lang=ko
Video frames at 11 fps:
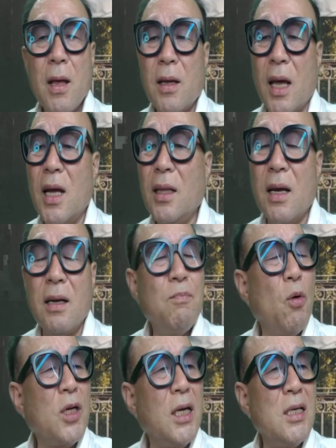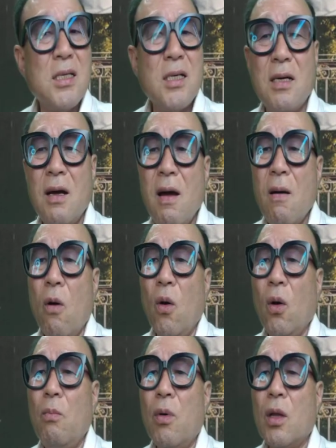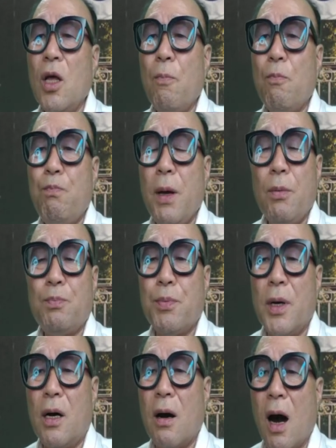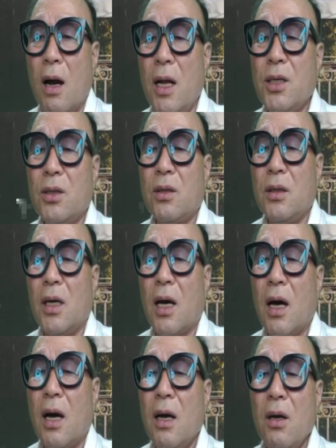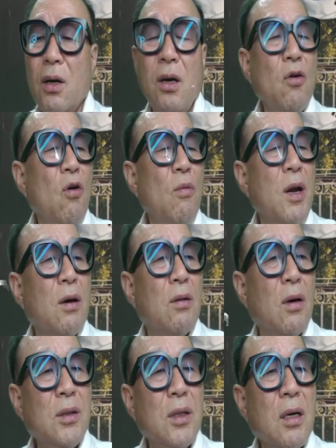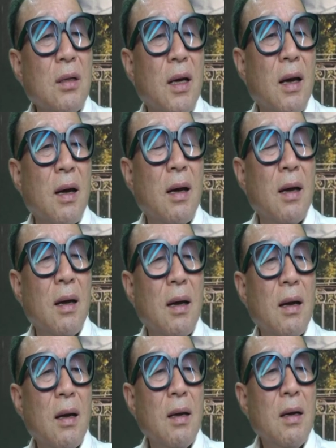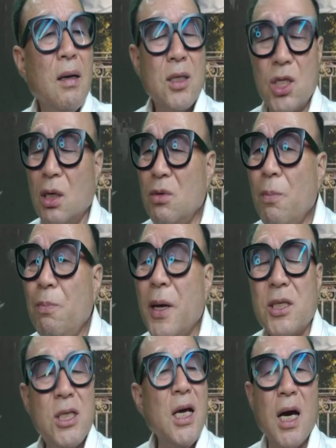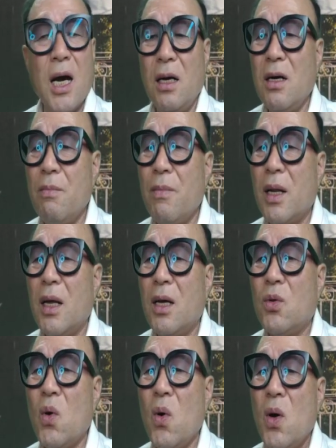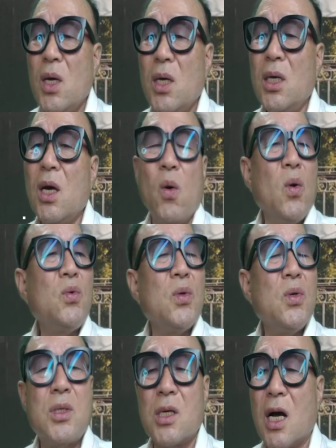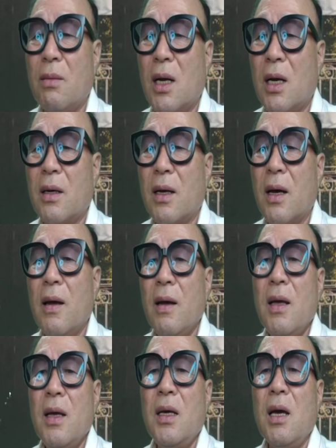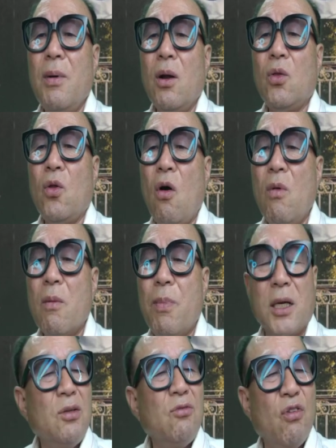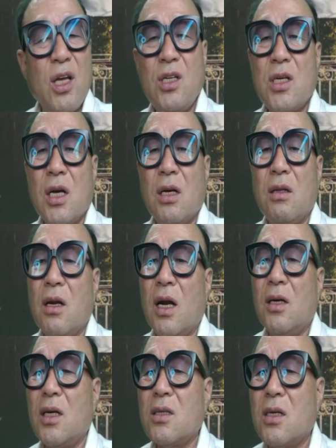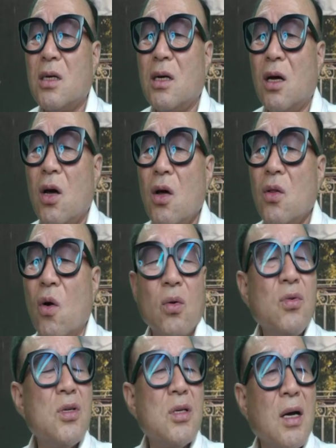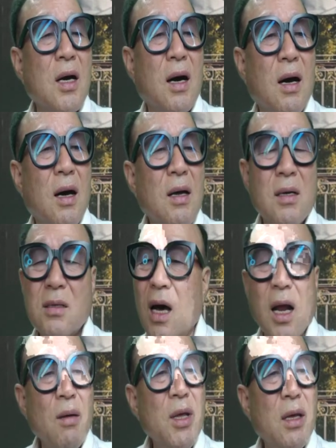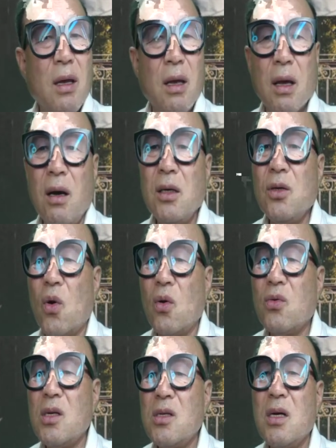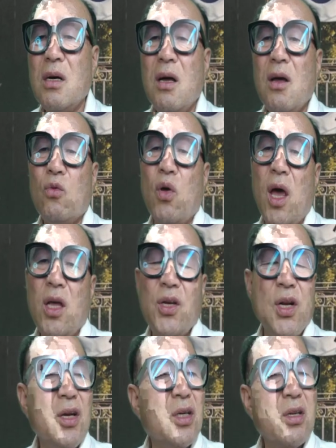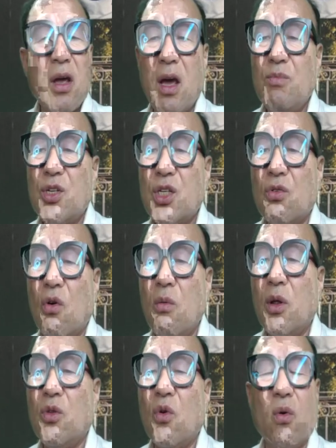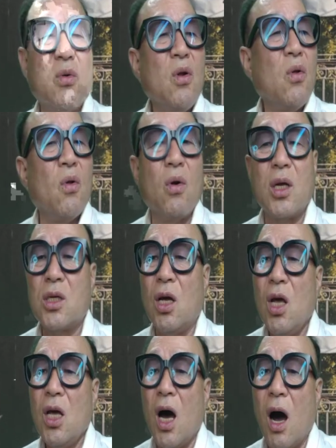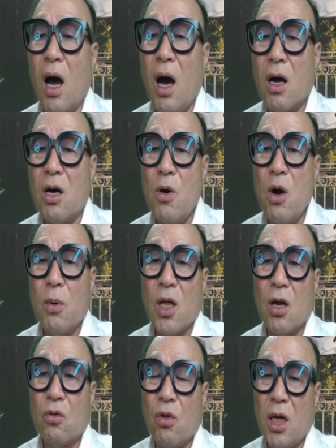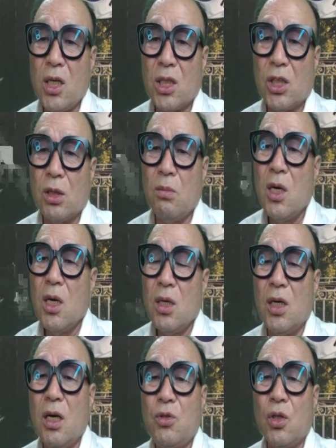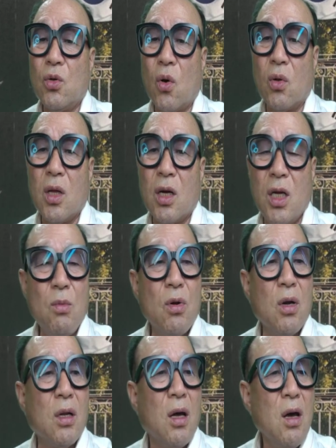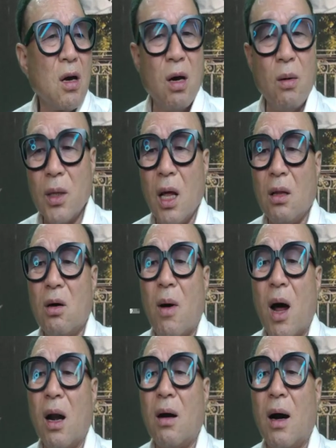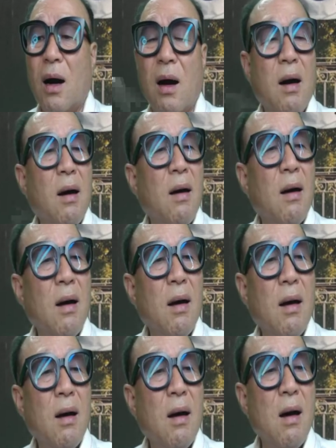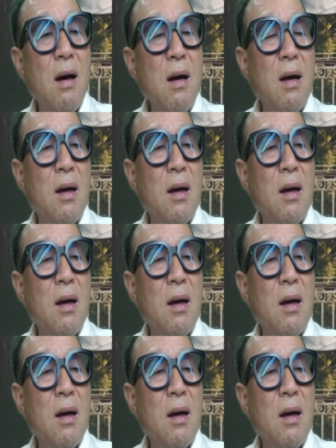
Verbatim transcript: 괜찮다는 보장이 있어? 혹은 뭐, 이 피부병, 알레르기 같은 게 이런 게 오면은 어쩔 건데? 지금 옆에 지내가는 것만 해도 이게 올 수 있을까 하는 그래. 이게 바로 동물에 빠진 돼지 새끼들이나 여기서 놀 수 있을까? 사람이 거기서 놀 수 있어? 돼지나 여기서 헤엄치고 놀면 놀, 놀겠지. 아까 그물보다는 돼지가 지금 헤엄치고 노는 데는 이물은 그보단 더 맑아. 어?